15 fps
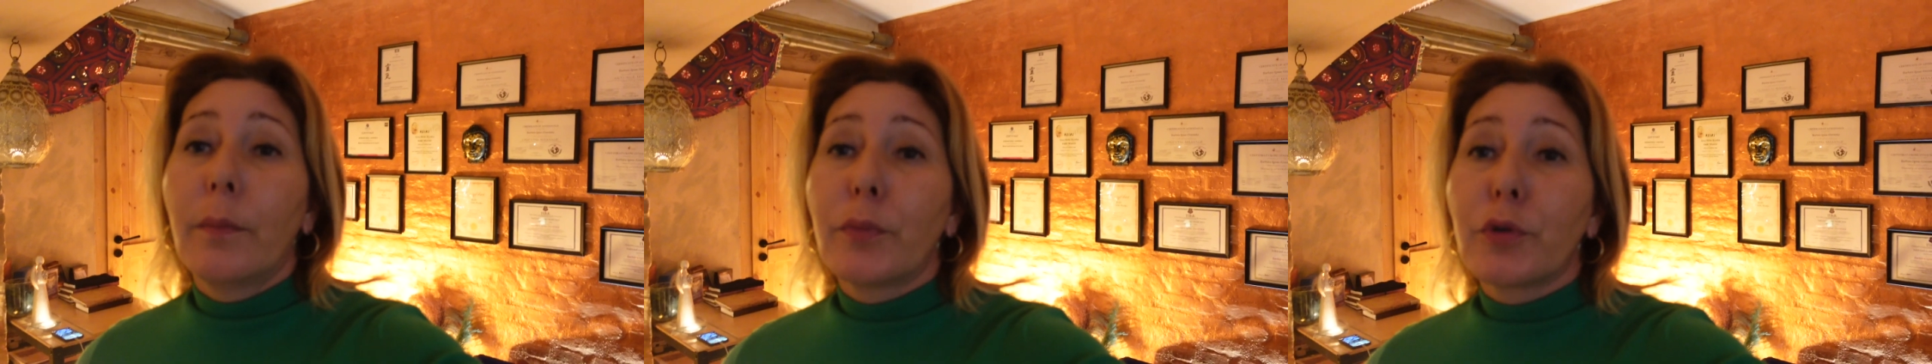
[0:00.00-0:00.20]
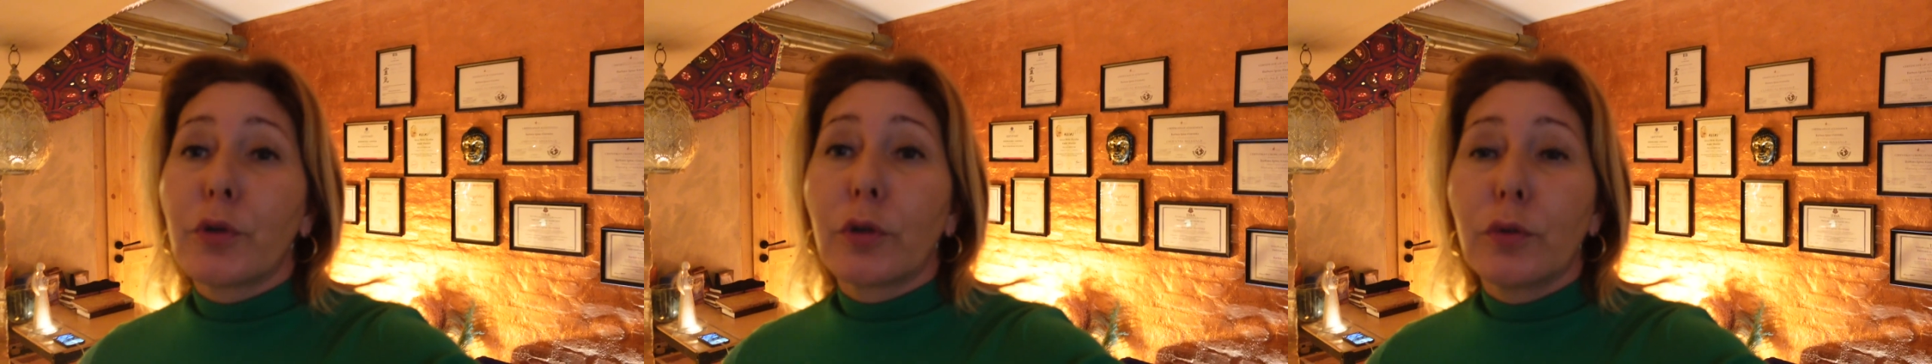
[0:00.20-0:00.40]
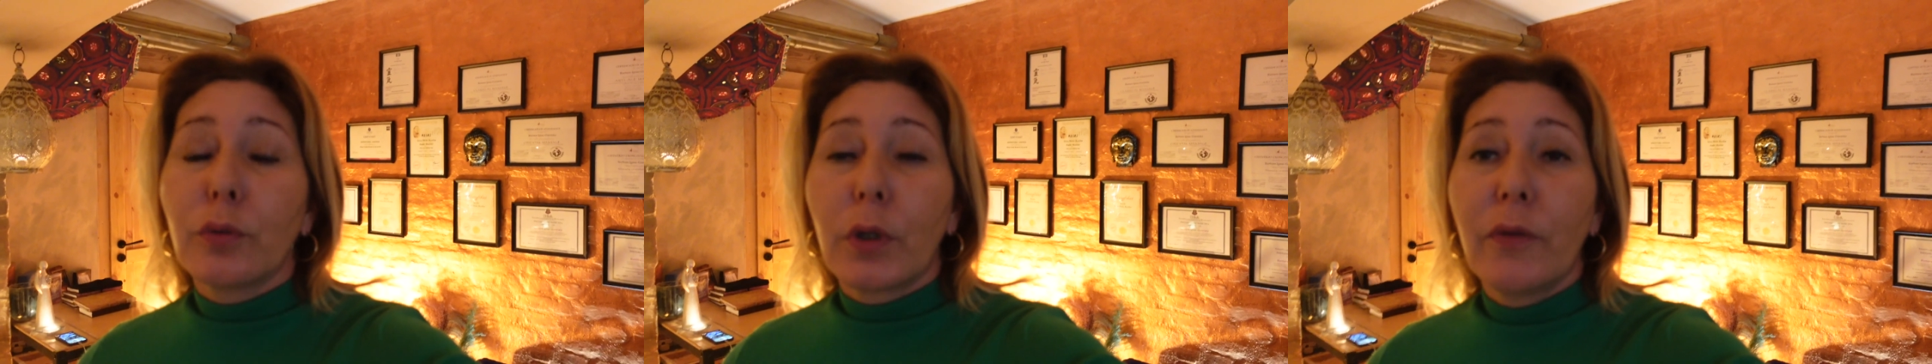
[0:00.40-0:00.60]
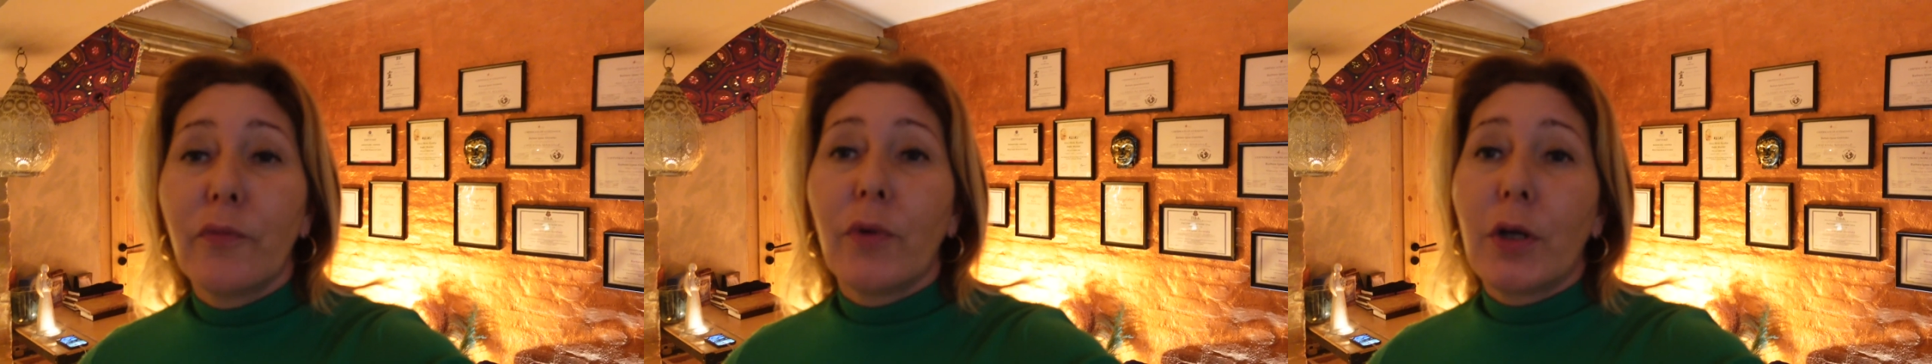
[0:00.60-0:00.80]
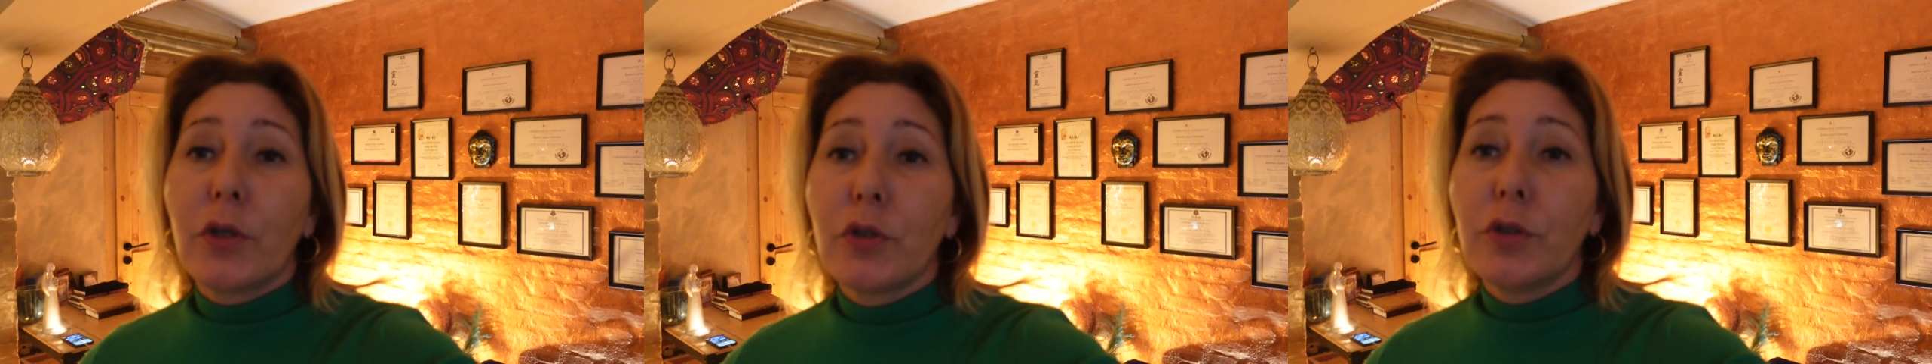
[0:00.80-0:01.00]
przy której
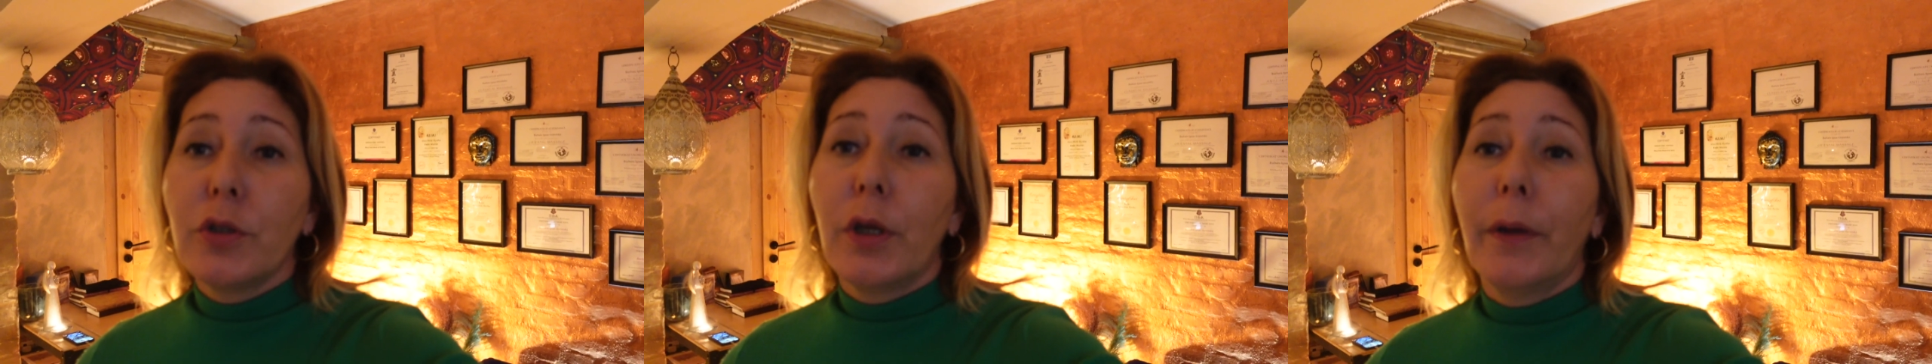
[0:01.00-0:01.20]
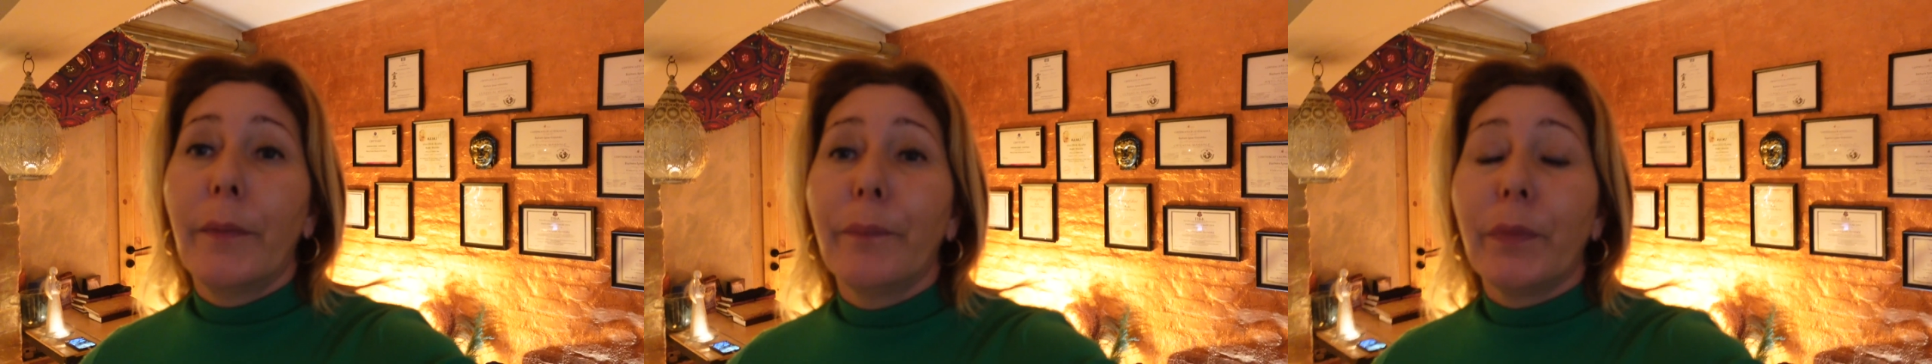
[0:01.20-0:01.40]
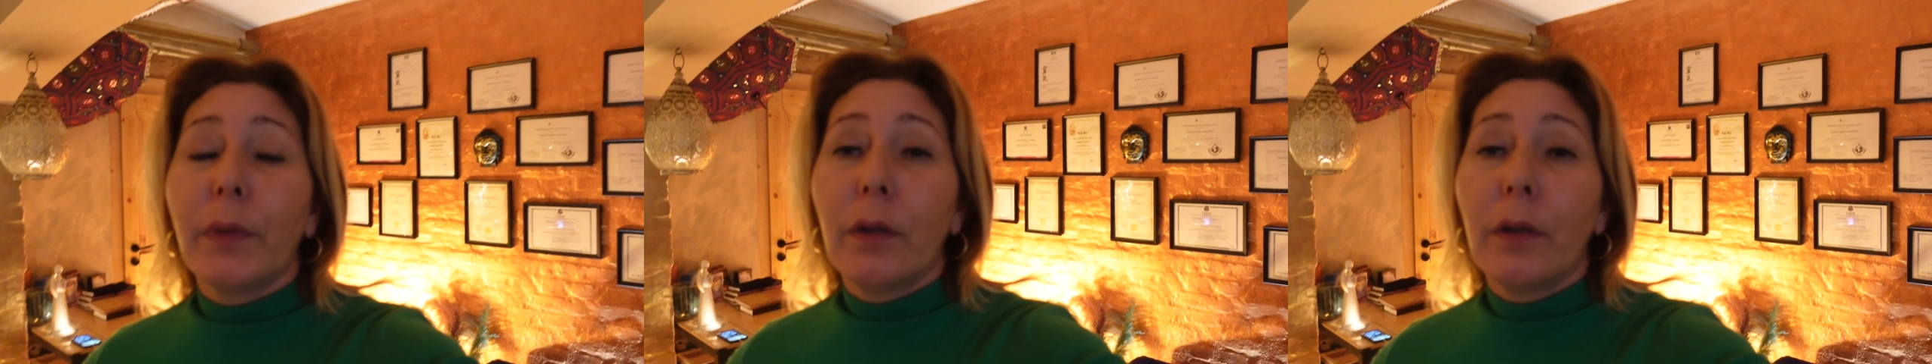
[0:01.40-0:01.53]
właśnie